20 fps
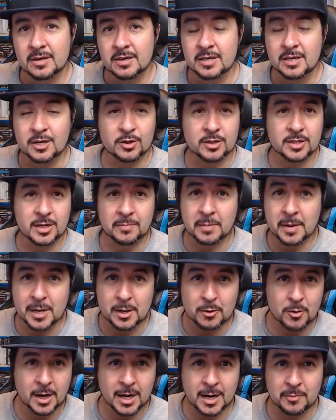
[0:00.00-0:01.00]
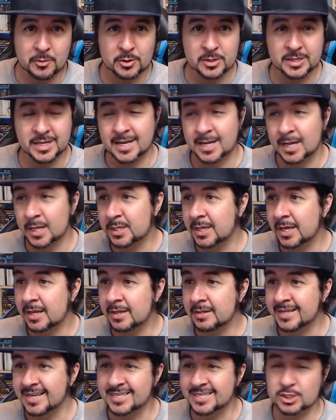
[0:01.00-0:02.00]
Y otras películas que por desgracia
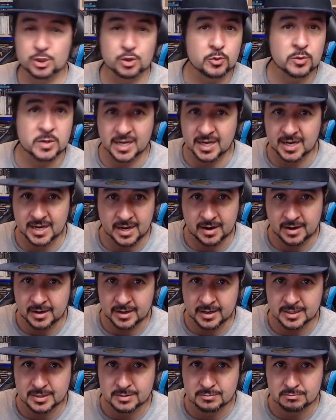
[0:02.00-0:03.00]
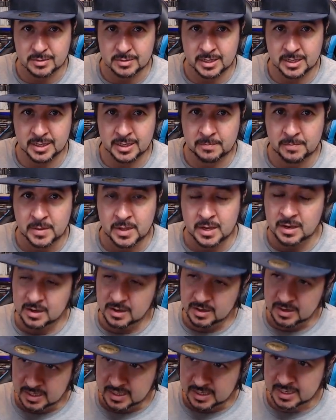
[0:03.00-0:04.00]
destruyen carreras. ¿eh?
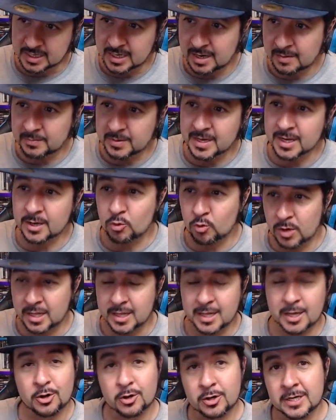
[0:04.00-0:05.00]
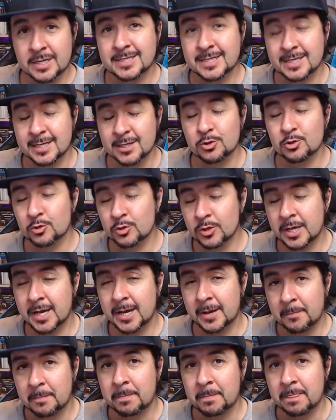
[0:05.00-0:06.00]
Y la película de hoy, sin
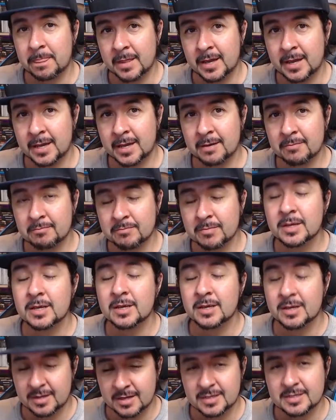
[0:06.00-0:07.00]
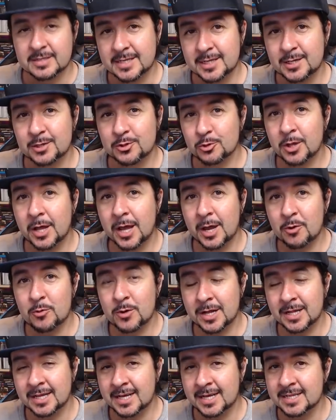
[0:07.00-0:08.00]
duda, ¿eh? sin duda es
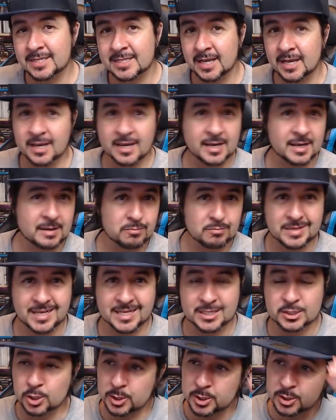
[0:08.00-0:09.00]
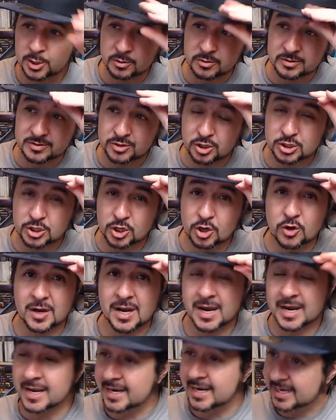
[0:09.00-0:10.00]
una de estas que destrozó no solo
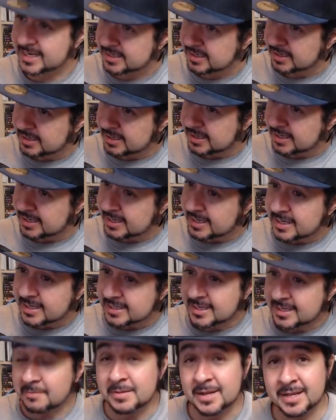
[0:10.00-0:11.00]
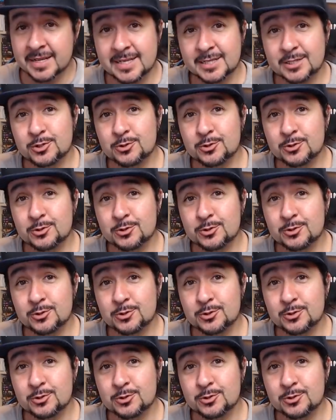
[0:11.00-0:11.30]
carreras, también,